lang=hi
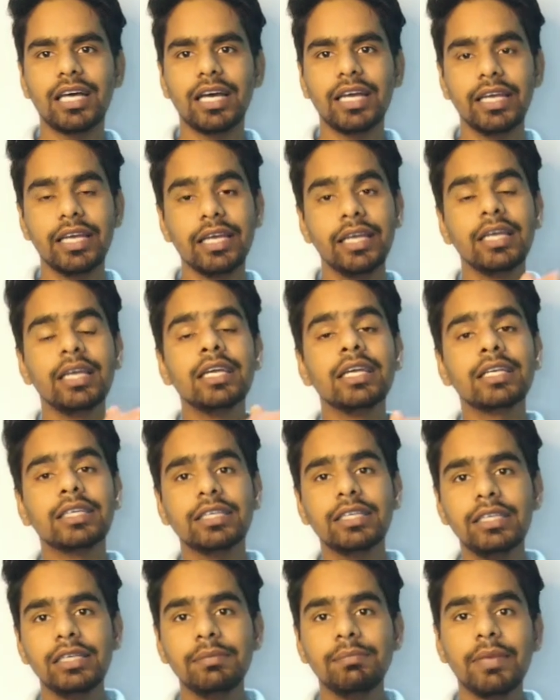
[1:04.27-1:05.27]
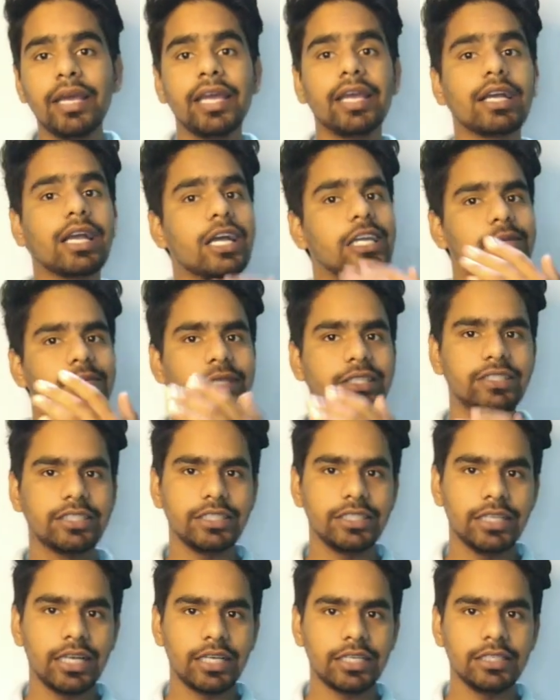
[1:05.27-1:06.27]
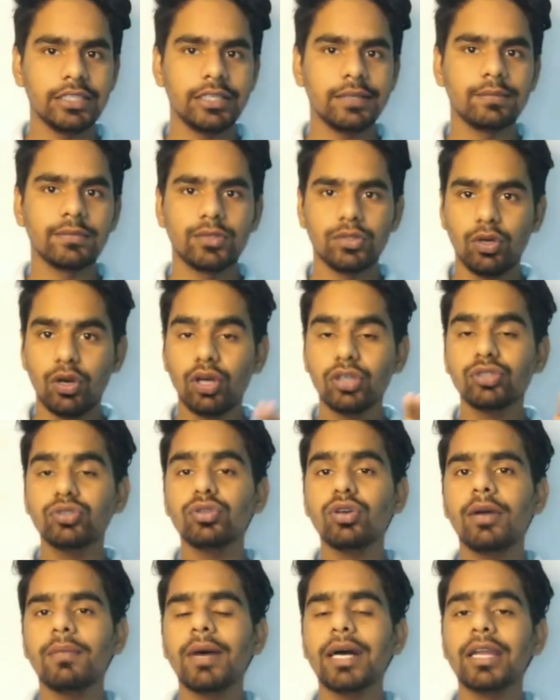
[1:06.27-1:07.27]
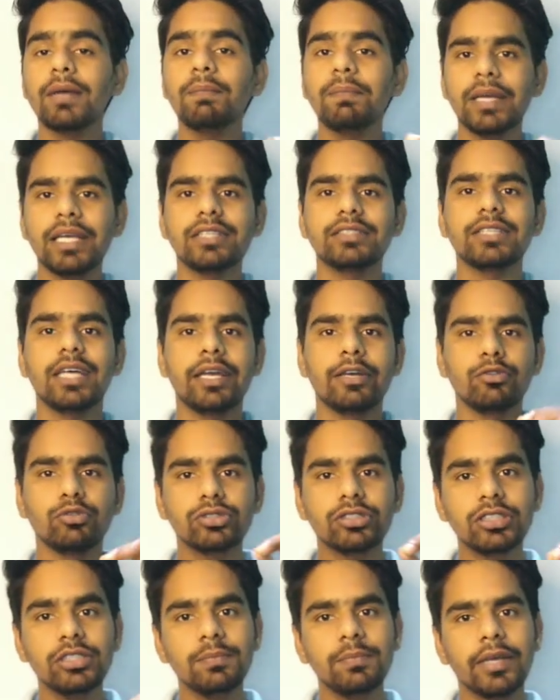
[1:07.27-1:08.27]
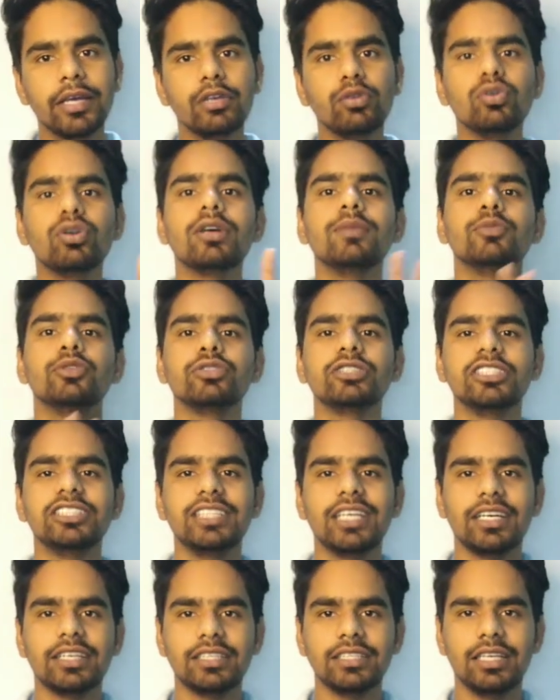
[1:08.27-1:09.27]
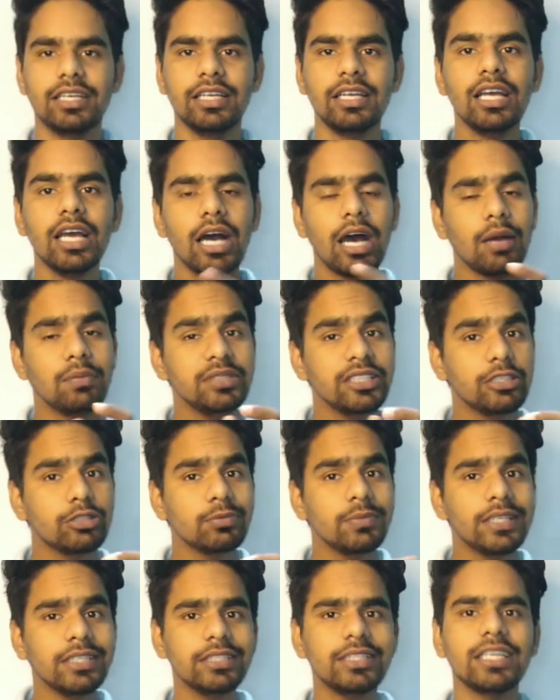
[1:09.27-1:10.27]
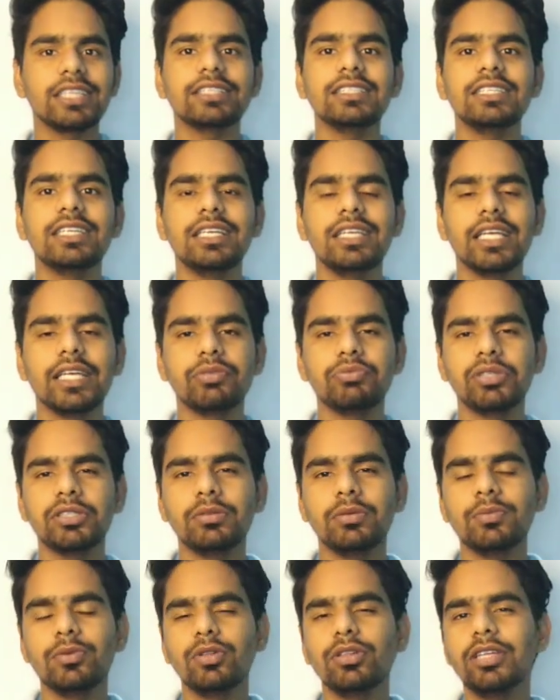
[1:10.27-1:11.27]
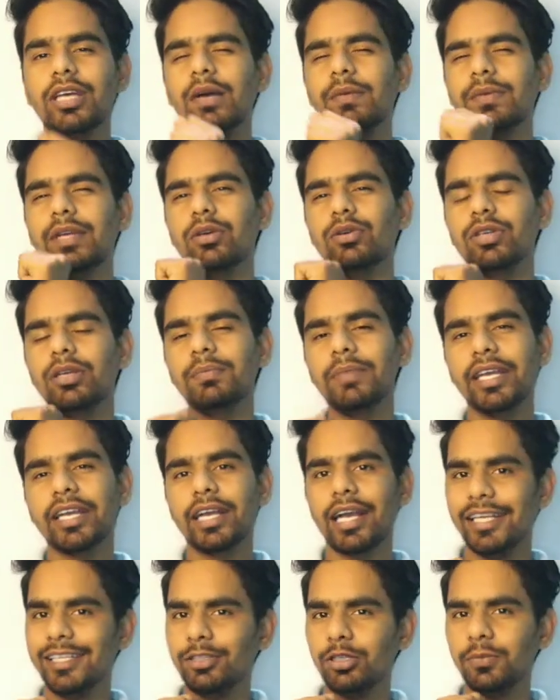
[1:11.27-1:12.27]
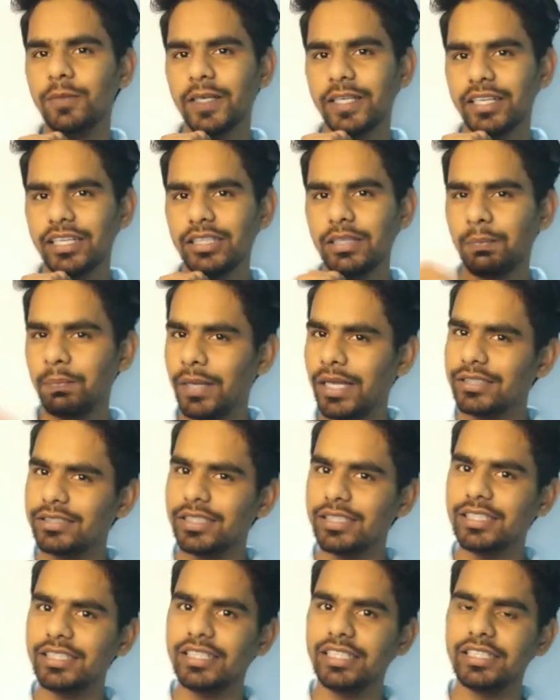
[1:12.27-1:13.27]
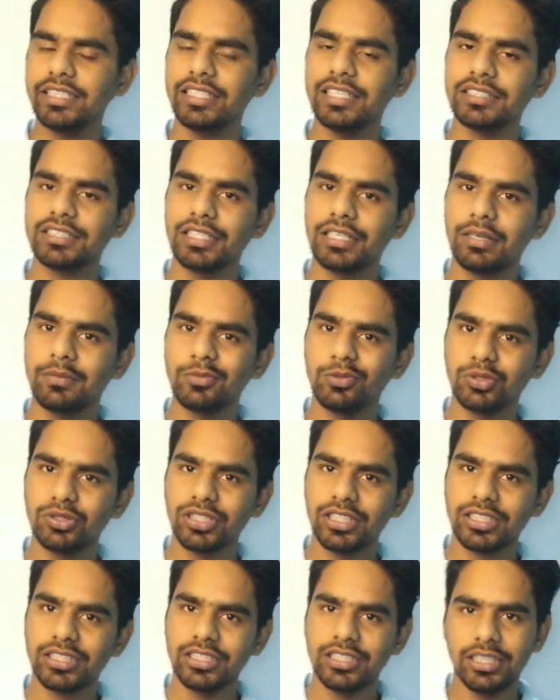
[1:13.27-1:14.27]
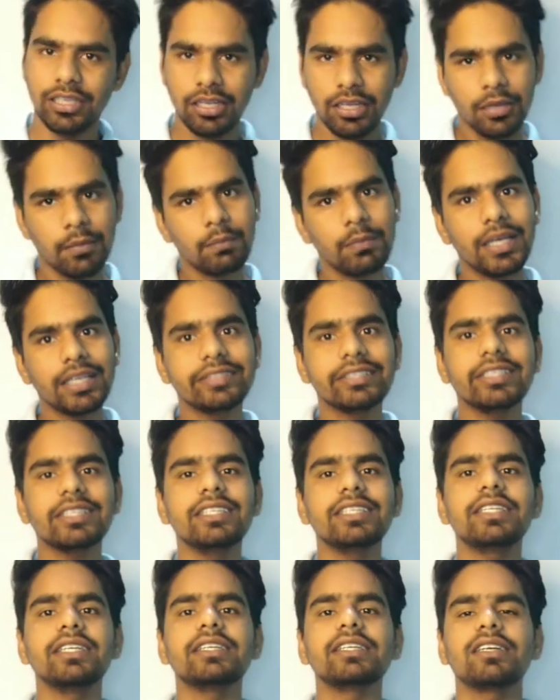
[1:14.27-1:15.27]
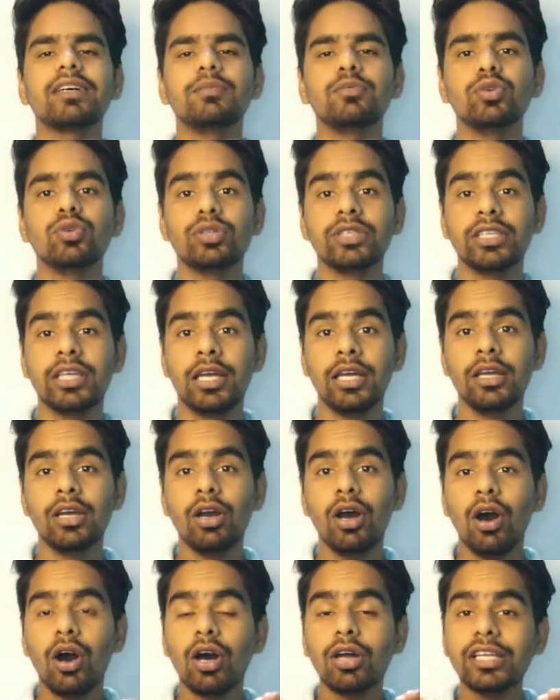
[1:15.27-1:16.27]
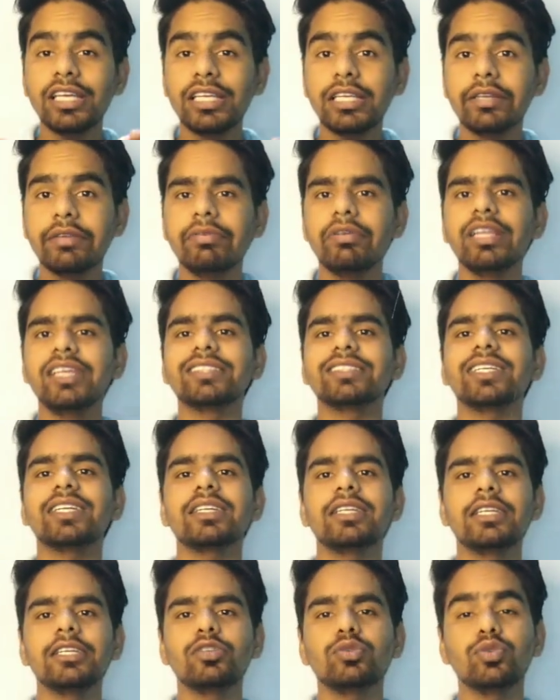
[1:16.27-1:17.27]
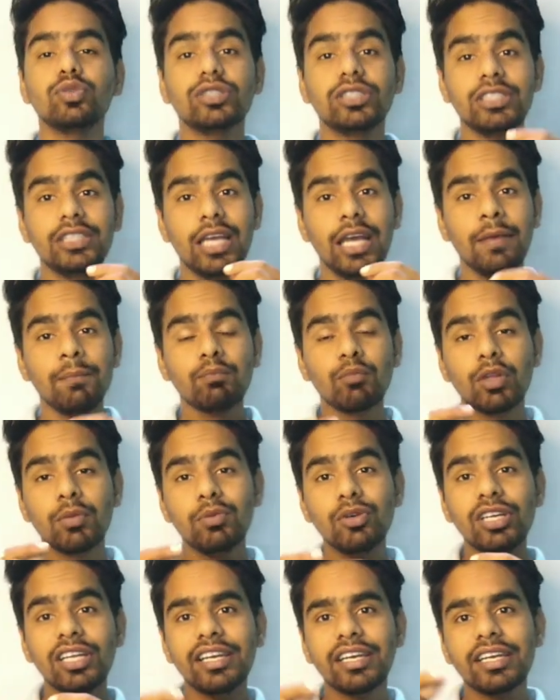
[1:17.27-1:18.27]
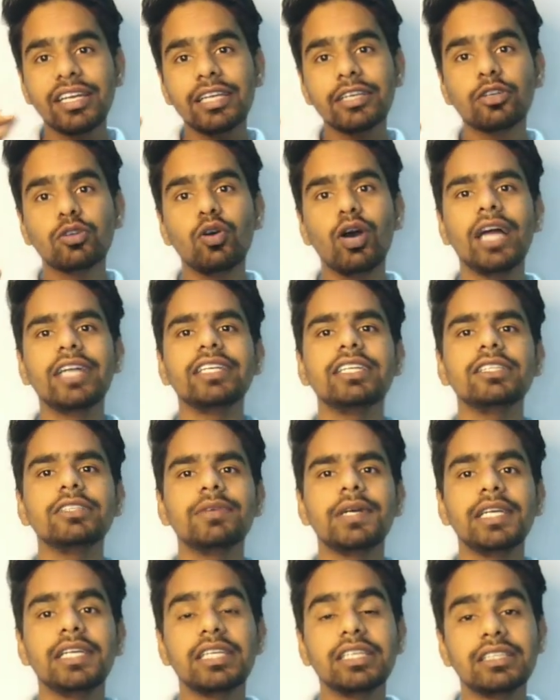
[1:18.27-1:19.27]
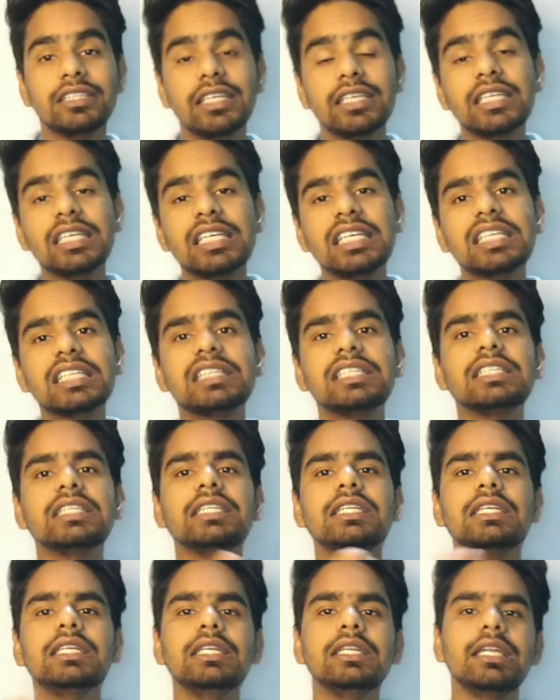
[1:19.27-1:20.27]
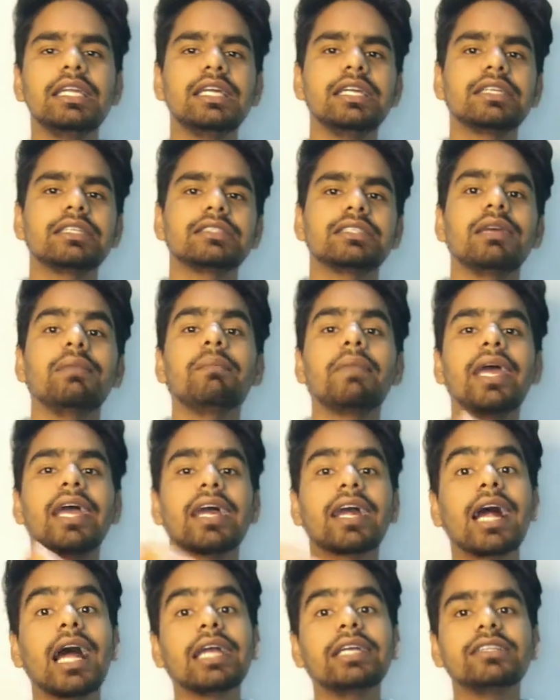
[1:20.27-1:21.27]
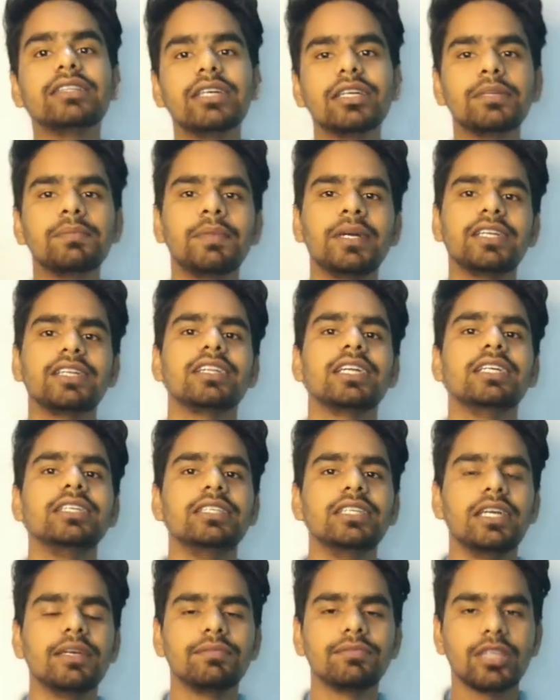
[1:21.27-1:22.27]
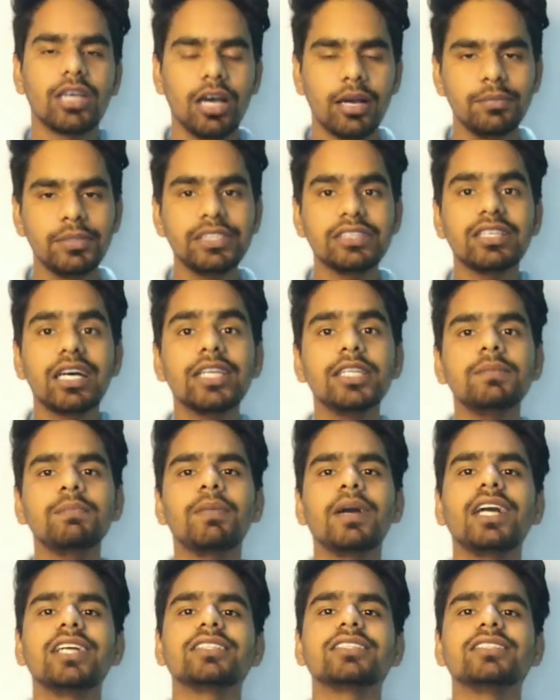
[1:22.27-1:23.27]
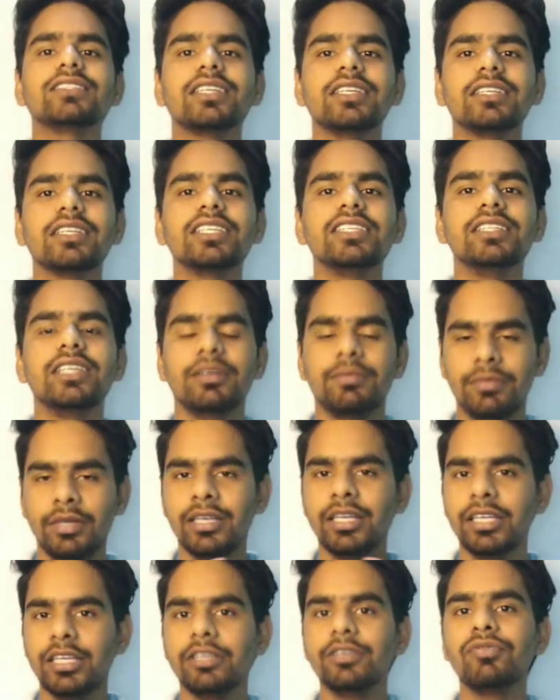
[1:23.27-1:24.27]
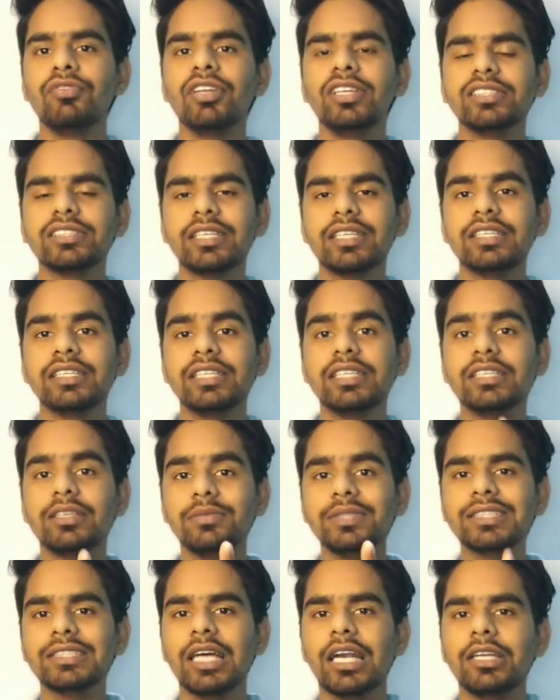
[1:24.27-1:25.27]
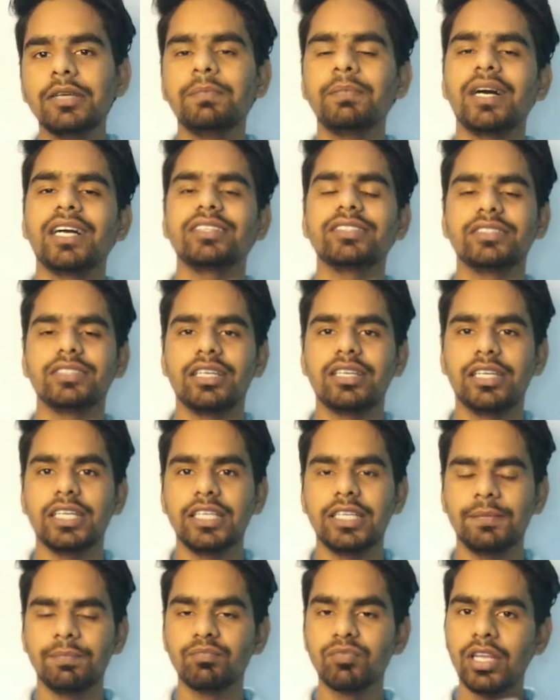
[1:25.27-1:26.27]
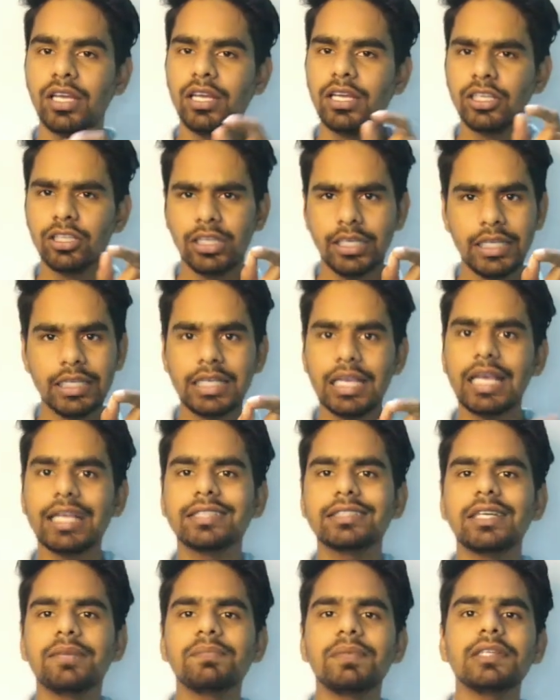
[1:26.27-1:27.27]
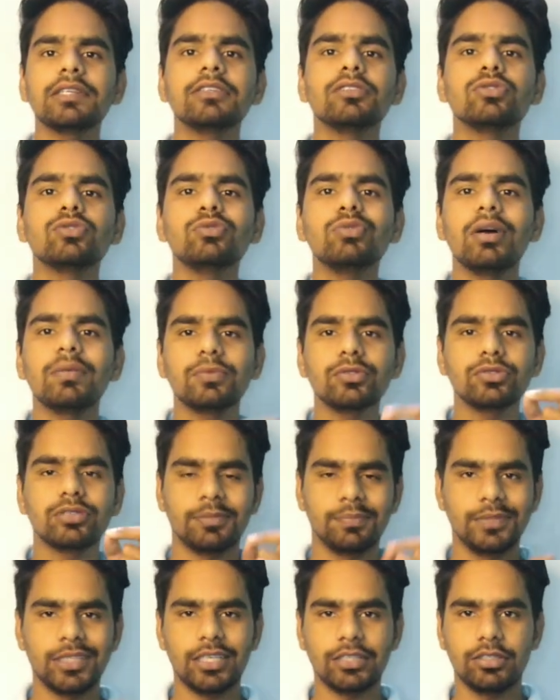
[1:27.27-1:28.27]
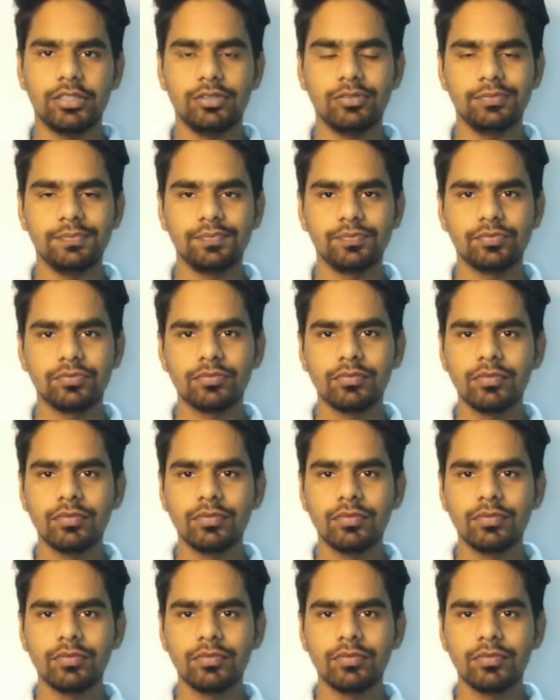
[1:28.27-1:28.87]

पता है कि महंगाई बढ़ती जा रही है और जो हमारा पैसा है उसकी वैल्यू कम होती जा रही है अब ये तो मैंने टेक्निकल लैंग्वेज में बोल दिया आप कहोगे महंगाई तो बढ़ रही है पैसे की रेट कैसे कम हो सकती है पैसे की रेट कम हो रही है और इन्फ्लेशन रेट होती है वो इन रेट को आइडेंटिफाई करती है कि कितनी रेट से महंगाई दर बढ़ रही है अभी साढ़े पाँच चल रही है इन्फ्लेशन रेट अभी साढ़े पाँच चल रही है एक एग्जाम्पल के थ्रू आपको समझाता हूँ